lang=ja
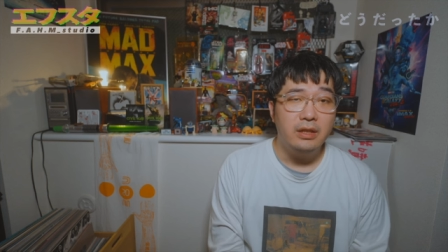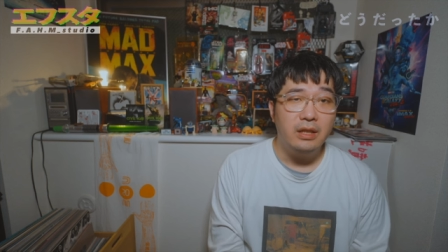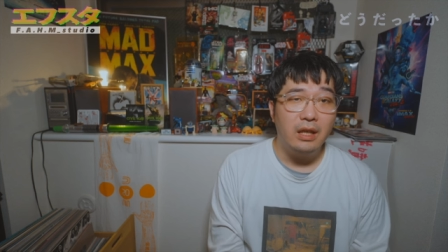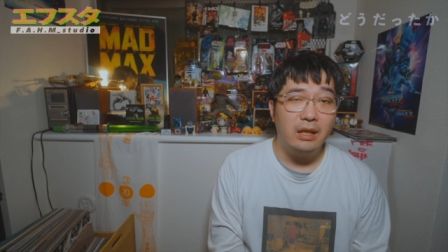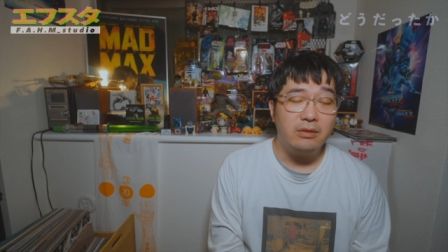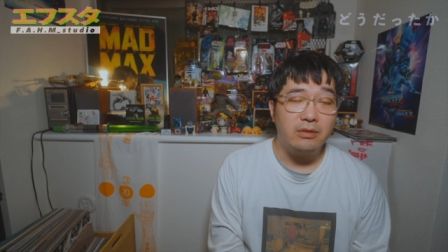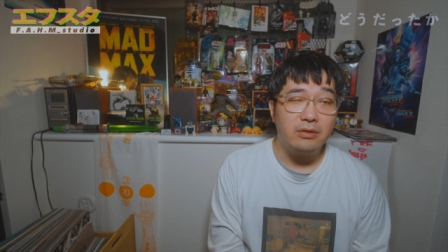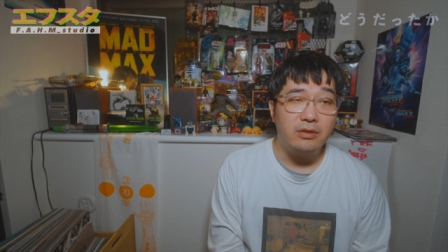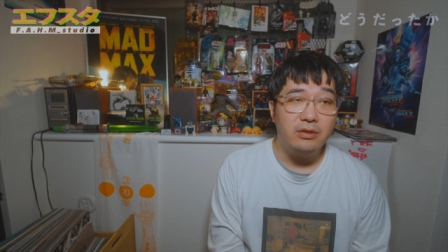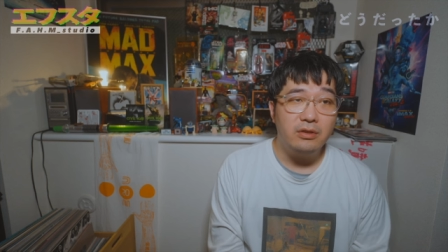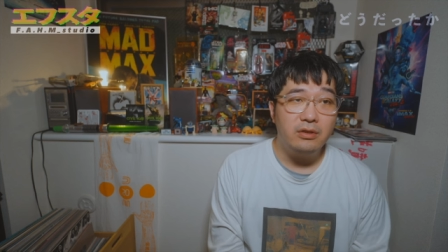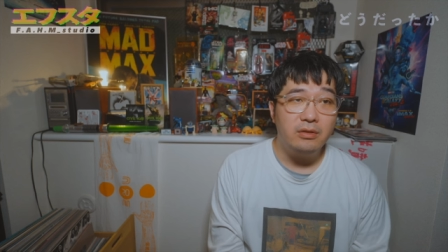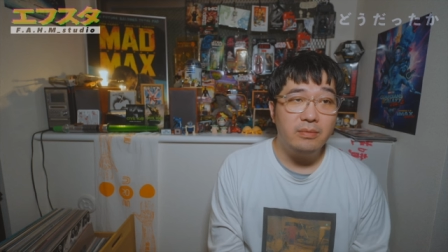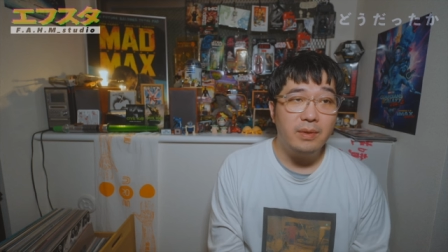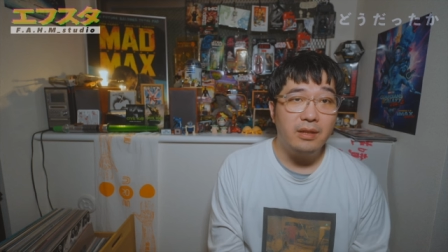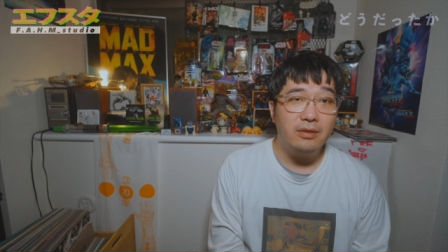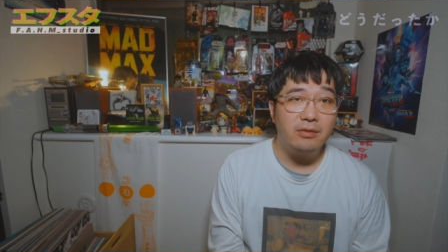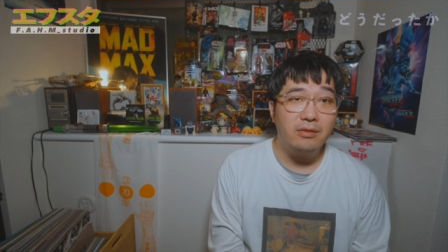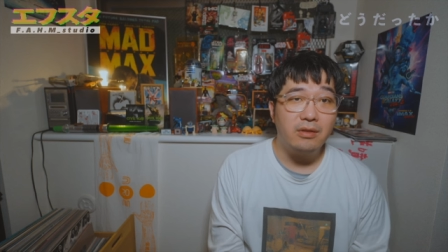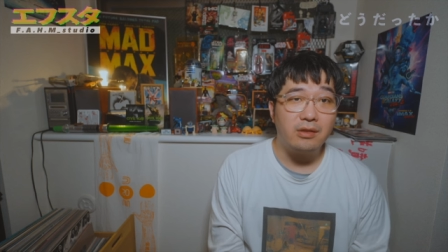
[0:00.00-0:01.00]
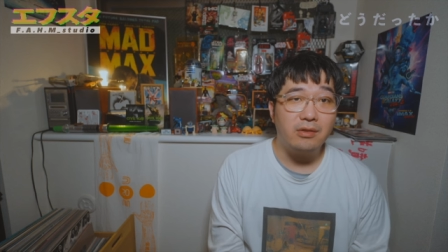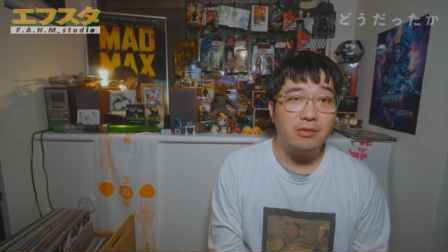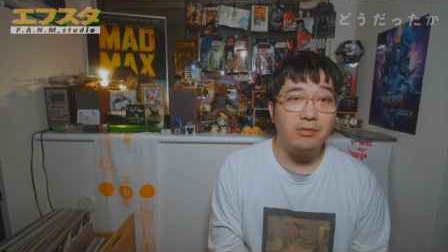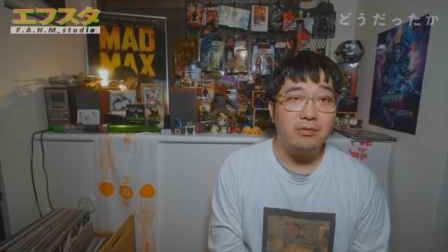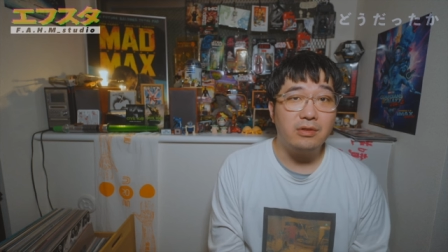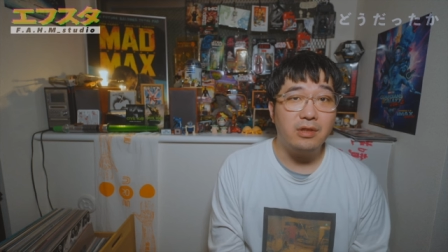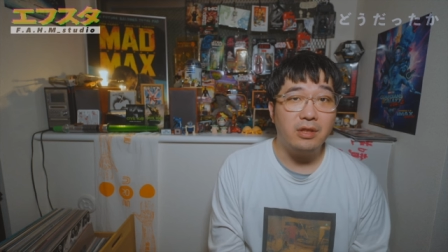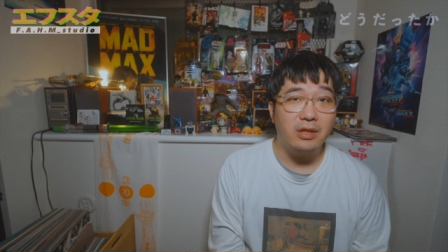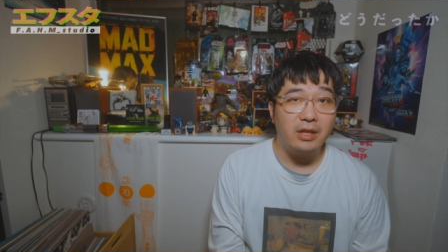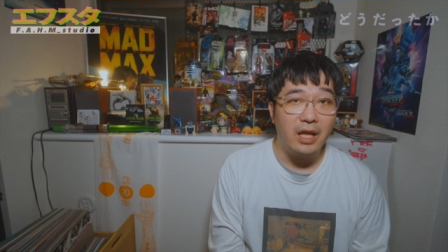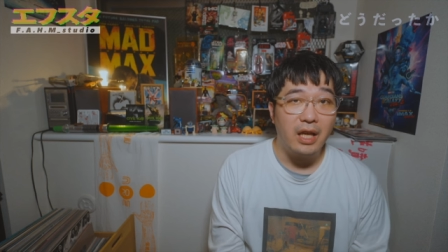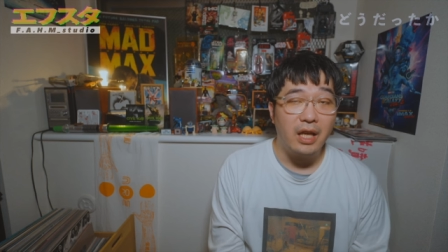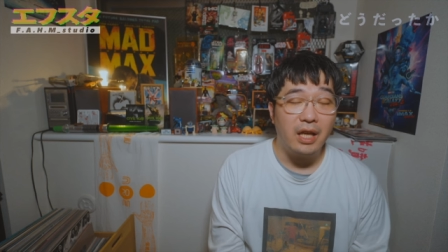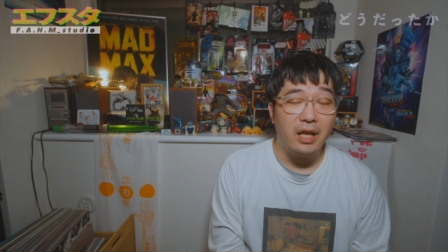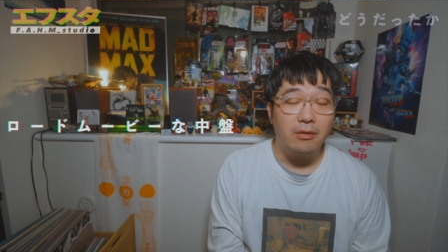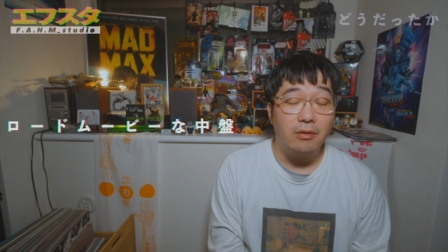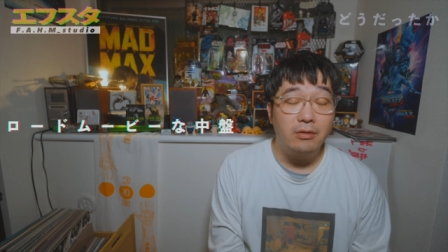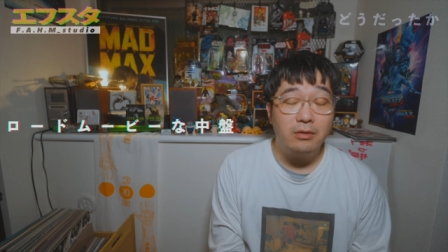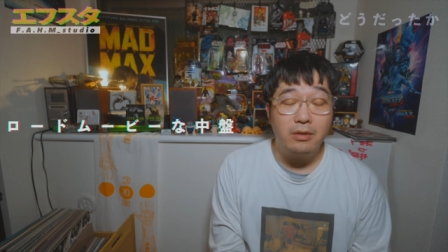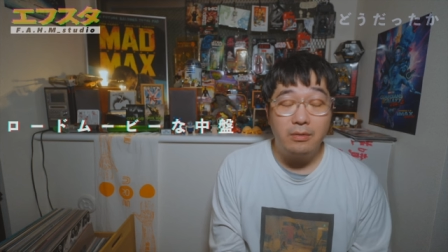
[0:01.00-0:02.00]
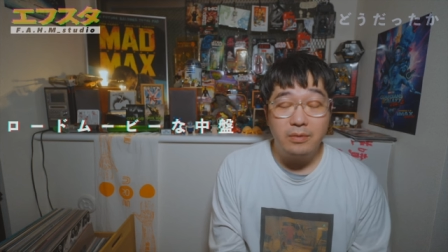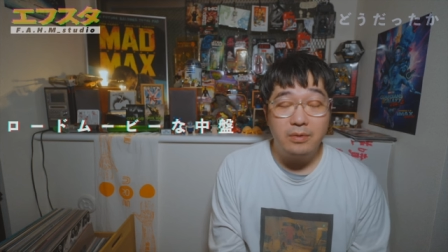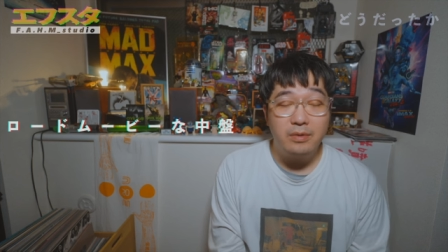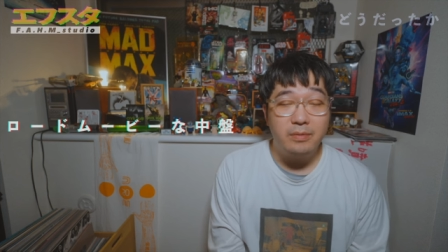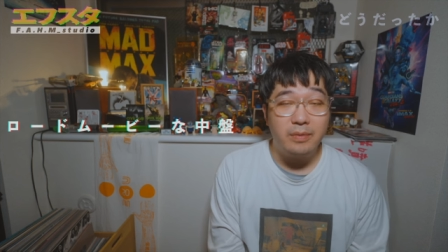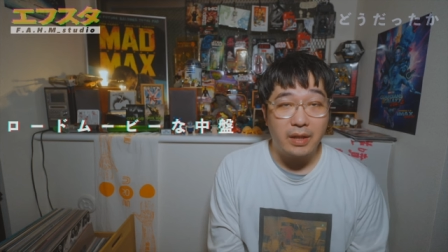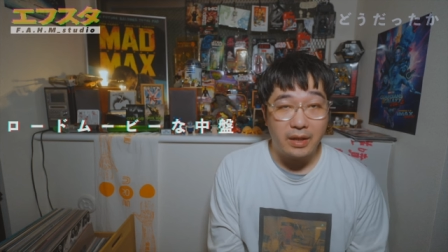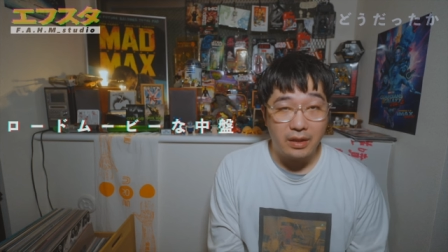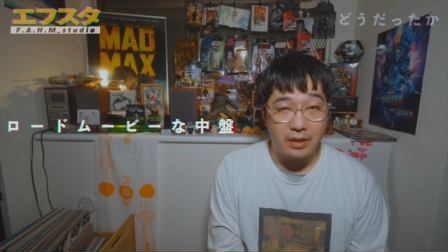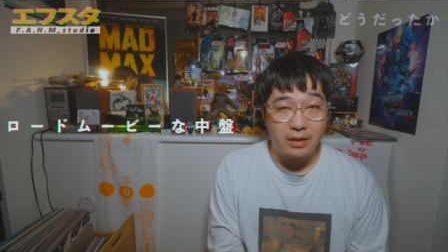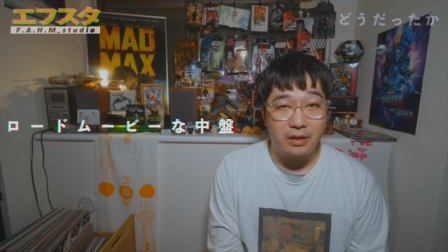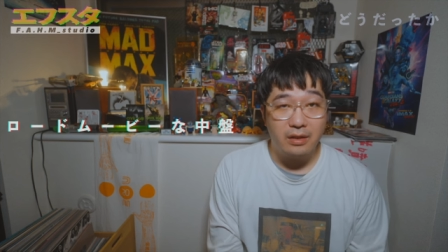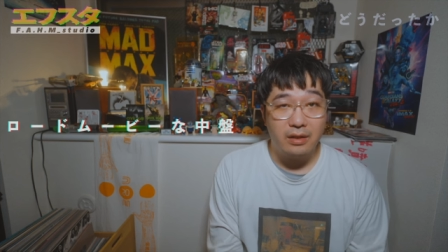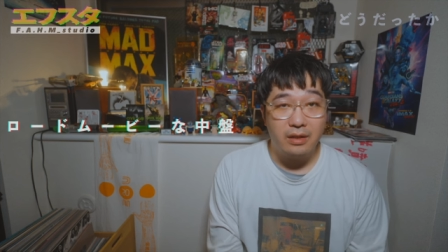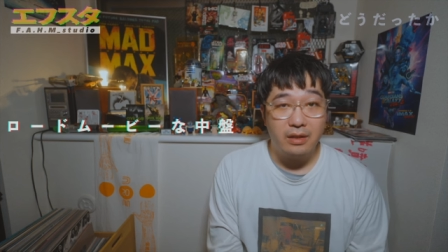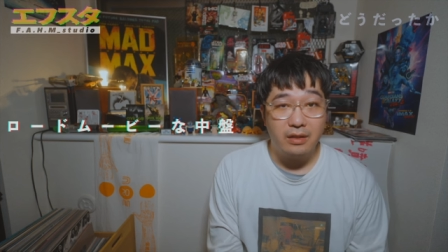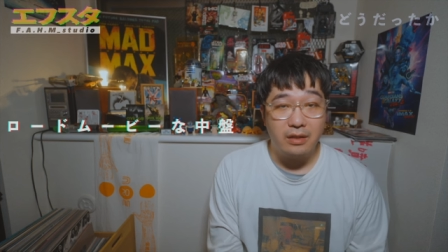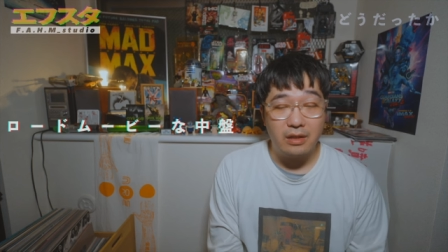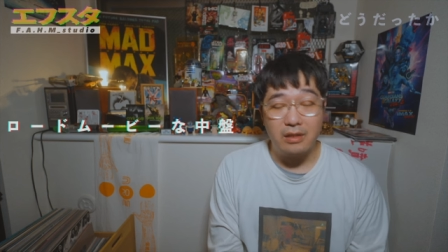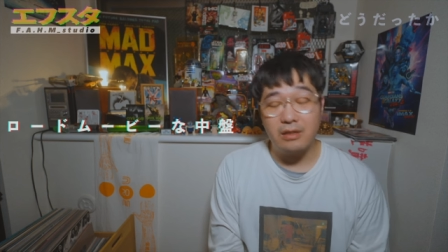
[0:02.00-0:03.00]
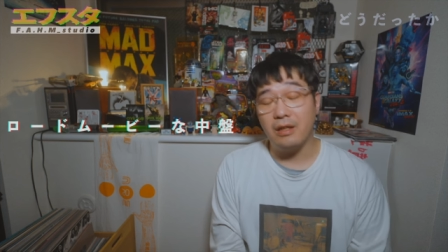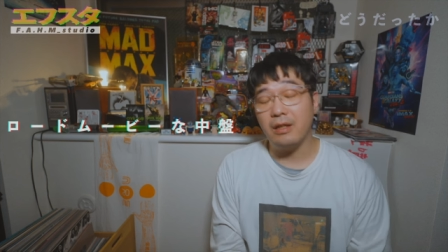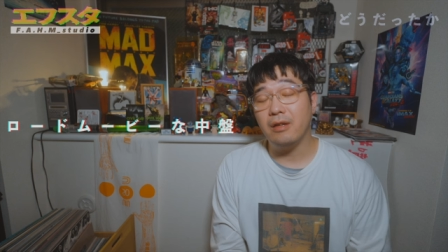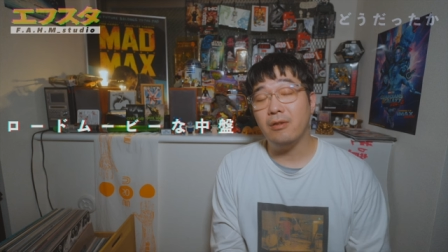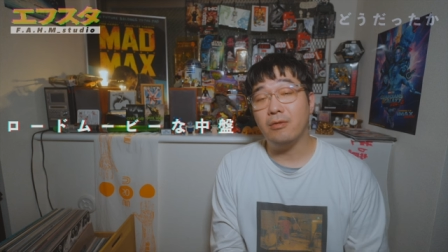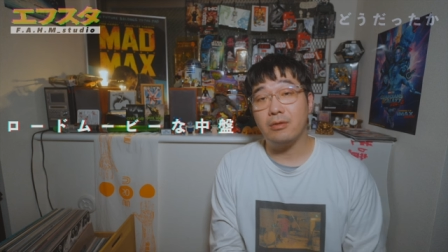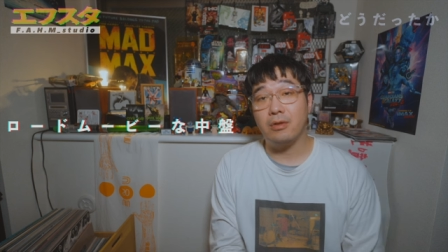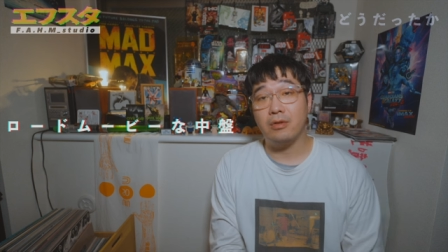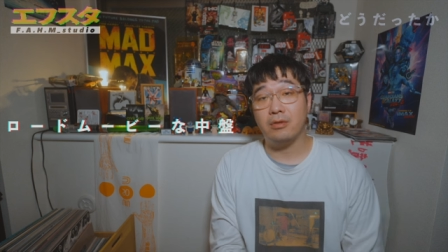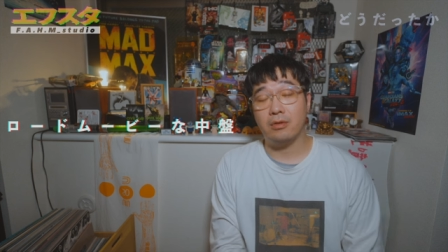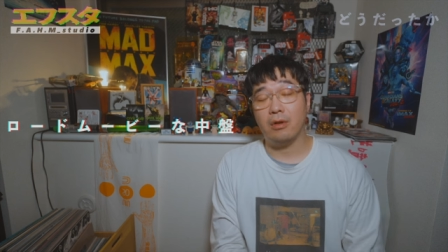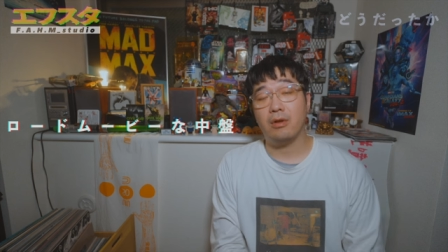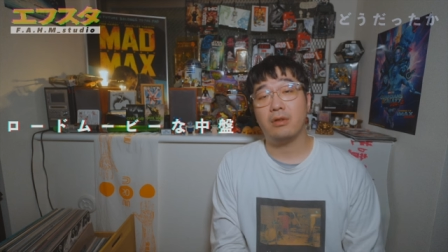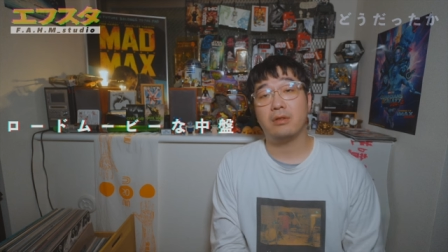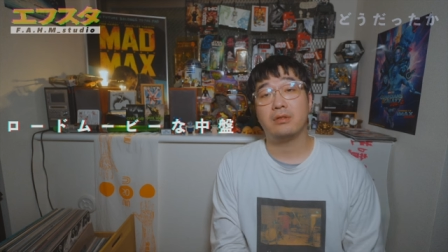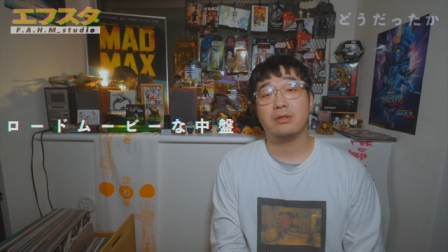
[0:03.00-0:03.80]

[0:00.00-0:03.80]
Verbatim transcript: あと中盤とか特にね、ロードムービーでしたね、ほとんど。